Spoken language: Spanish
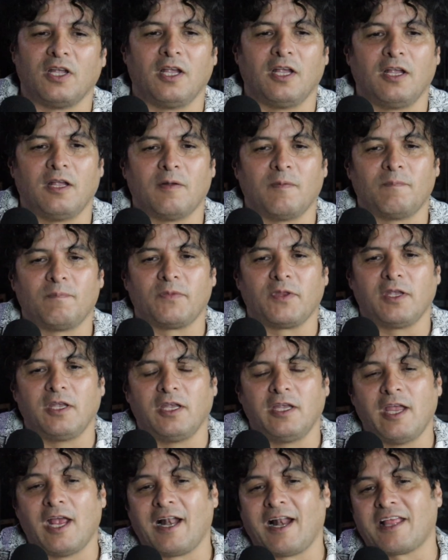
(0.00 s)
Y,
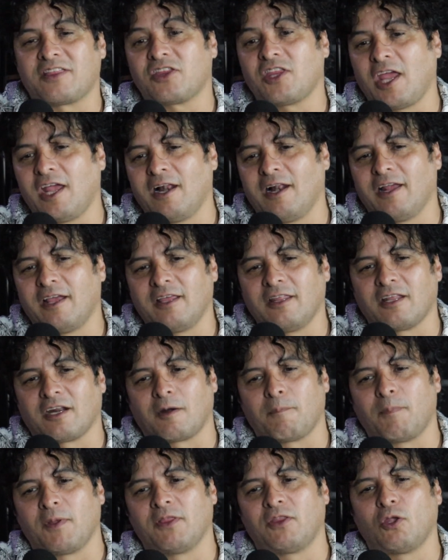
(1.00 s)
y en la tele, de
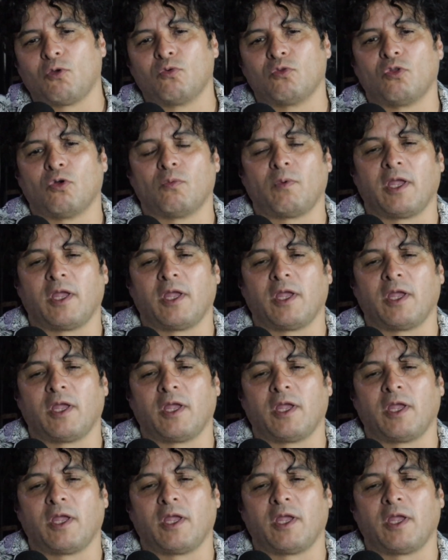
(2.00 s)
repente uno